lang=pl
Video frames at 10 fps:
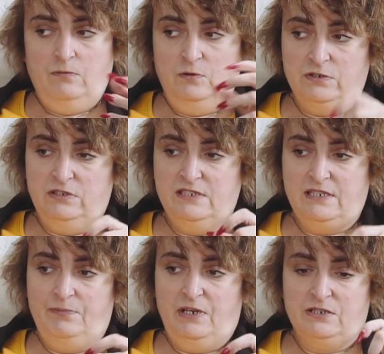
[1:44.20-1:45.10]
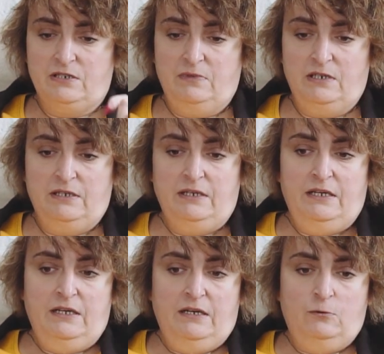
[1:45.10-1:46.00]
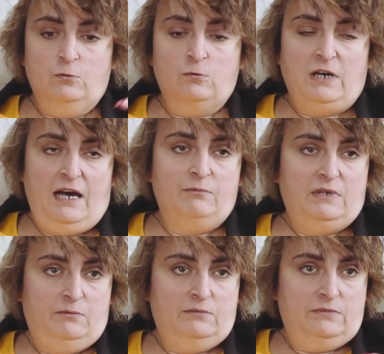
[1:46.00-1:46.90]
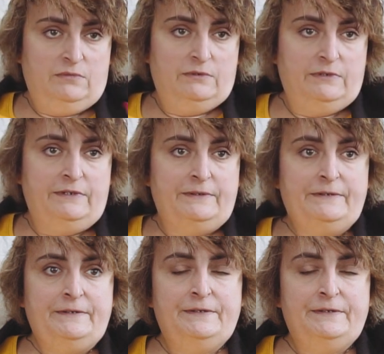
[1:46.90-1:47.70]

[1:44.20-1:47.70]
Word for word: może nie zapraszam, ale uruchamiam no?